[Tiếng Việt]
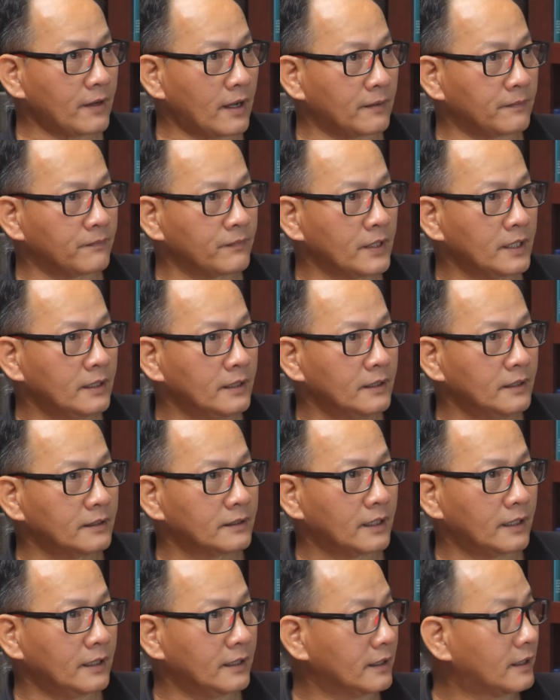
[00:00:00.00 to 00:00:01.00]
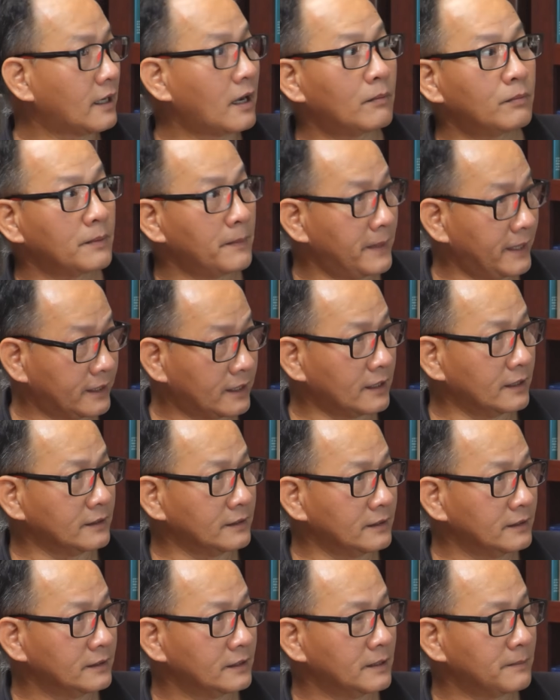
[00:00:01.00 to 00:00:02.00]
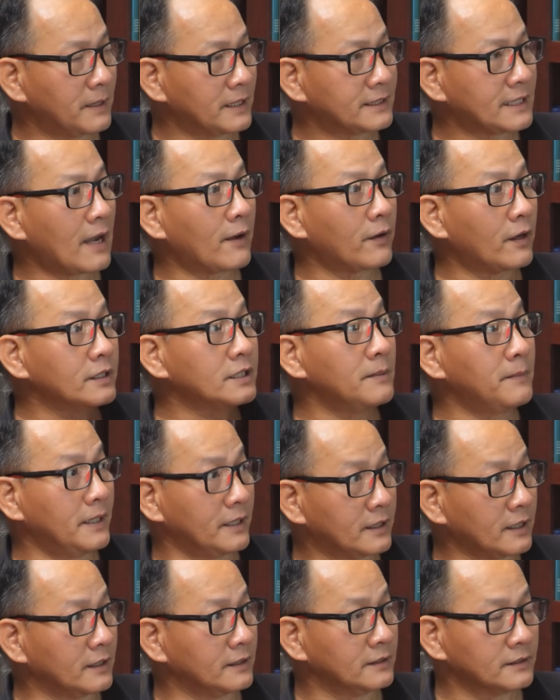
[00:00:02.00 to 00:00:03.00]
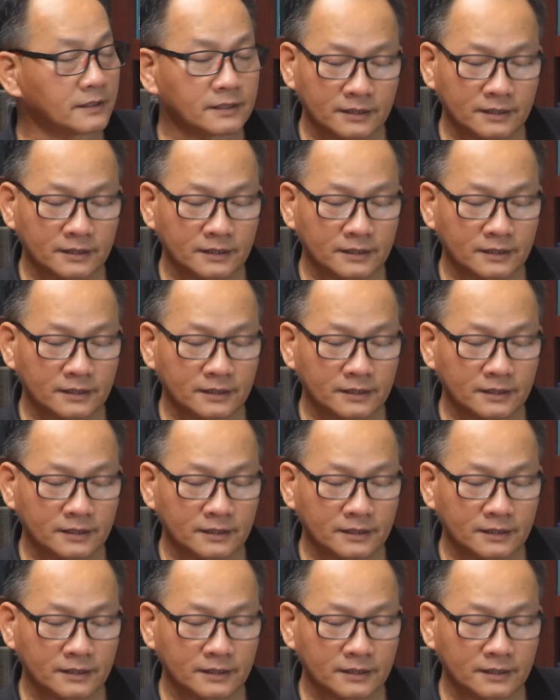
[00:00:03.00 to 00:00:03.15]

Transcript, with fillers: đồng à. thì không có bị trừ nhưng Đúng mà rồi. sau đó sẽ bị trừ